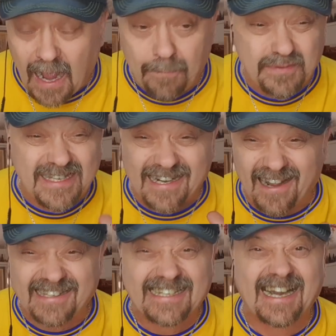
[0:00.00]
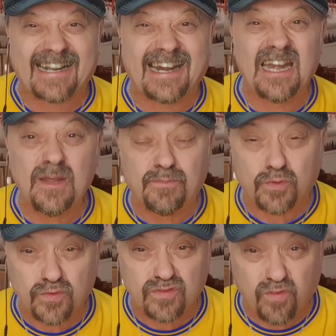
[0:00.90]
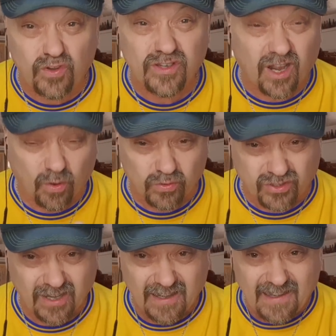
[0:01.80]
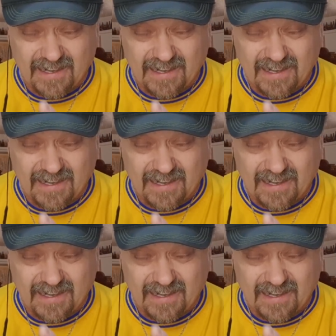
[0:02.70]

обдирать как липку свой народ,